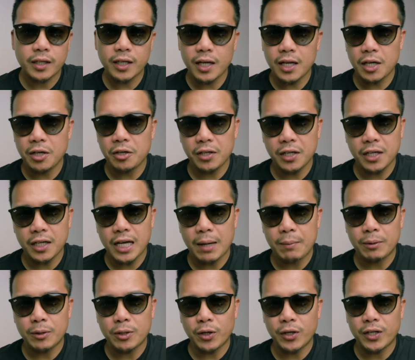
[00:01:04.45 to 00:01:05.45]
Yan lang yung
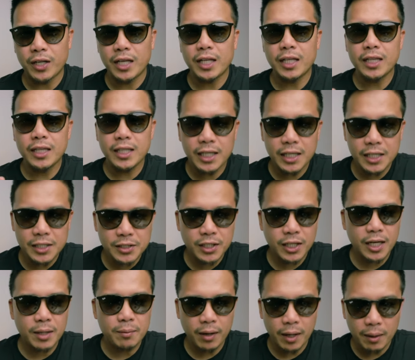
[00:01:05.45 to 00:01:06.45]
ginagamit ngayon. Hindi
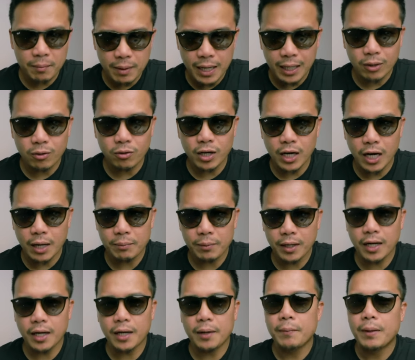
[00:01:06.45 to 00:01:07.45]
sila mga bagong
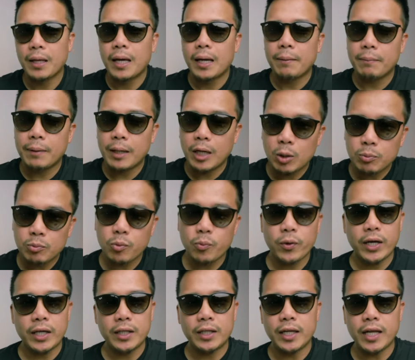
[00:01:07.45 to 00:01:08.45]
camera, pero po
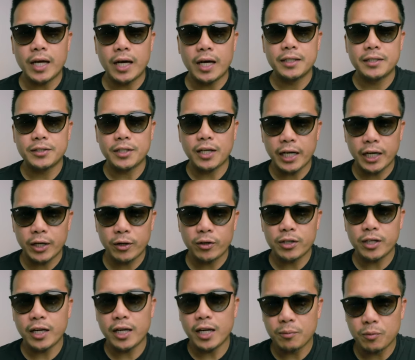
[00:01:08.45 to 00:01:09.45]
pwede na. Sa ngayon,
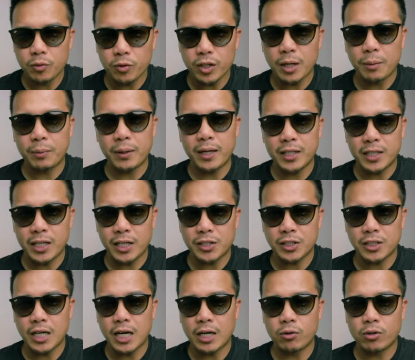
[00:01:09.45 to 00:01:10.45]
yan lang muna yung
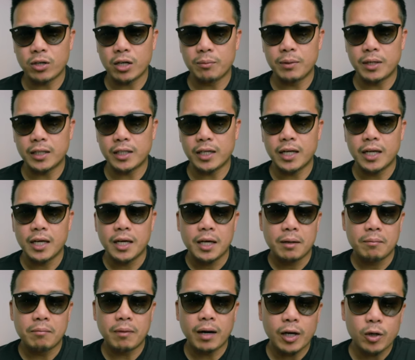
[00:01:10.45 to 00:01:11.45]
pinagtatsagaan kong gamitin.
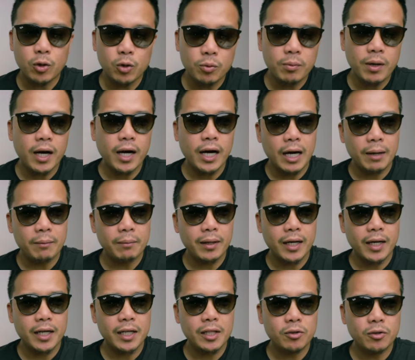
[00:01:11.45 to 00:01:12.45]
Mga lumang camera
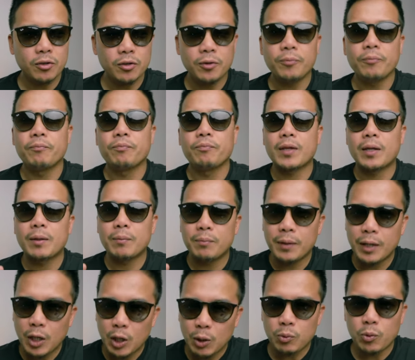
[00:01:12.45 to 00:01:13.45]
na to,
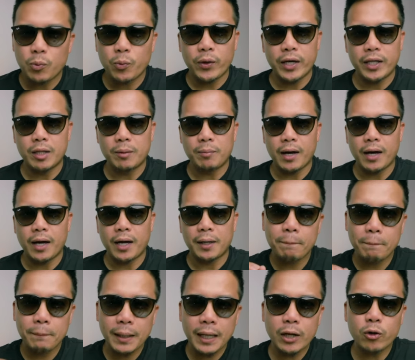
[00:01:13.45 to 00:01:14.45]
pero po pwede pa.
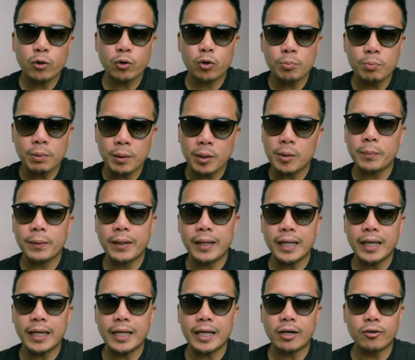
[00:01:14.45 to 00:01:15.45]
Pero kung
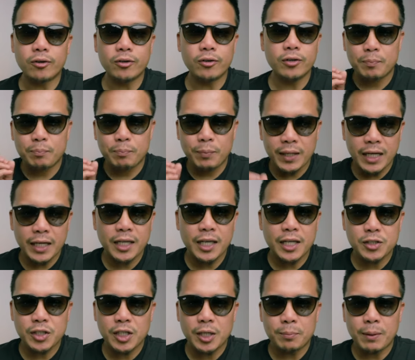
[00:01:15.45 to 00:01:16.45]
papipiliin ako,
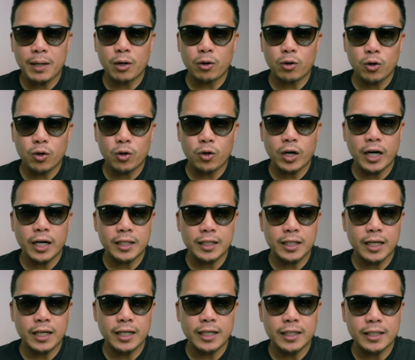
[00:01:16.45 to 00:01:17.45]
pinag-iisipan ko at
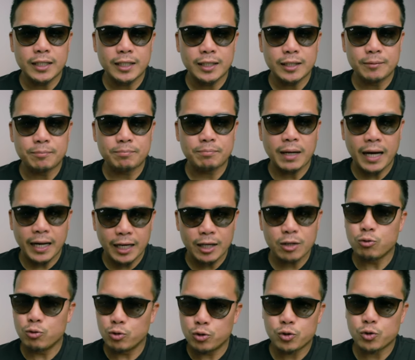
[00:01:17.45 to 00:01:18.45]
ang parang
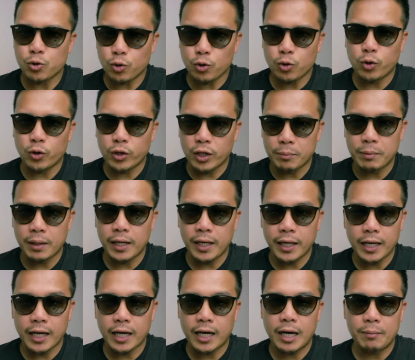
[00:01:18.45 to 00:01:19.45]
gusto ko na
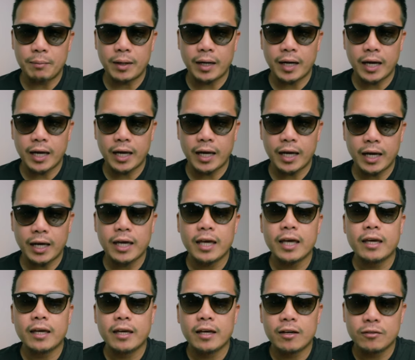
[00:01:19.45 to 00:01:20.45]
bilhin na camera eh
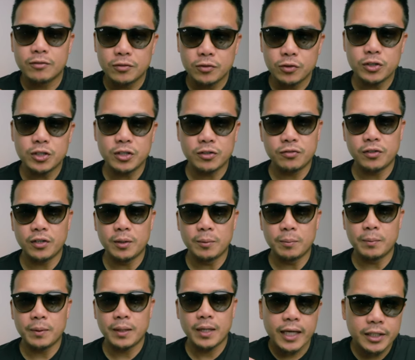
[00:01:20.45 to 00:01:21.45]
Fujifilm.
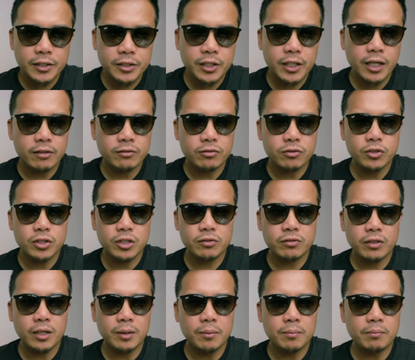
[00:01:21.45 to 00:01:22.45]
Kasi ang
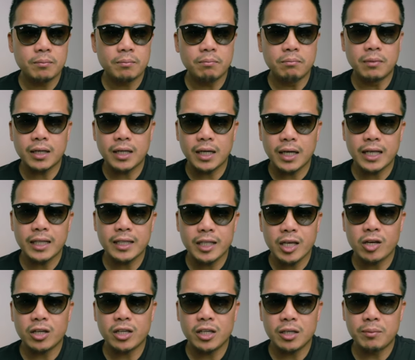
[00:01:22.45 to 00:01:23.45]
Fujifilm, magaganda
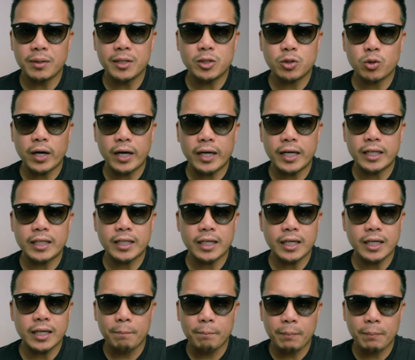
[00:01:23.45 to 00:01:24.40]
yung image quality.